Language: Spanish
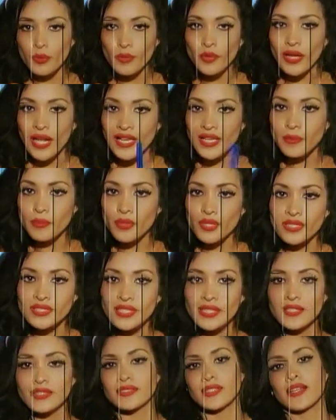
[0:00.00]
por ahí, por
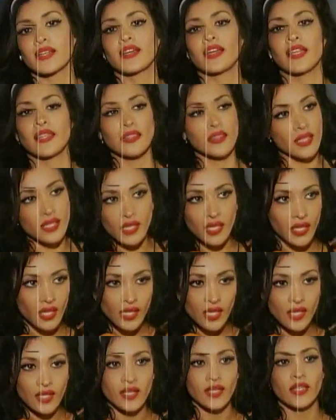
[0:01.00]
esa, esa gente que,
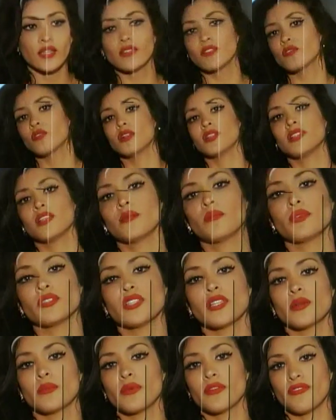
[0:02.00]
que todo el tiempo
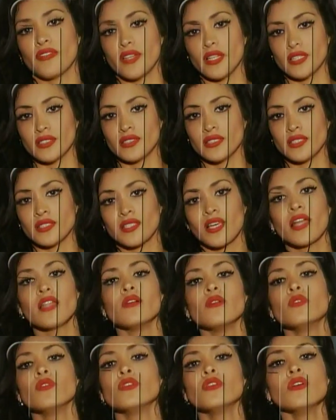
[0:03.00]
tiene preferencias. Cada
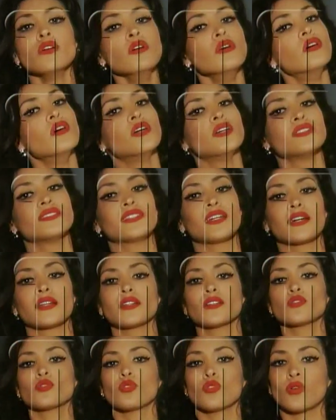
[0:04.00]
uno se
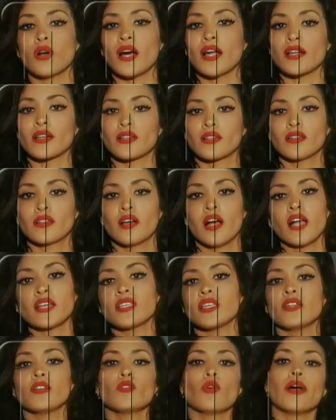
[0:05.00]
gana su lugar.
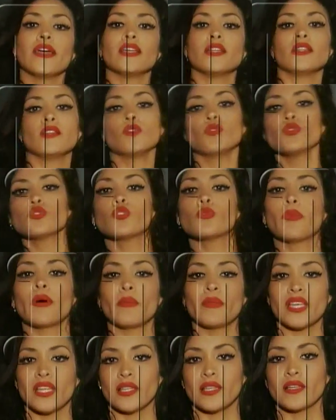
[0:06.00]
Aquí no hay ni un
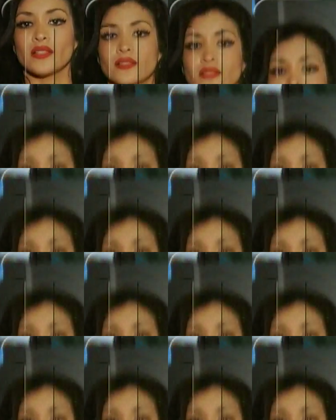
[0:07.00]
chupamedias.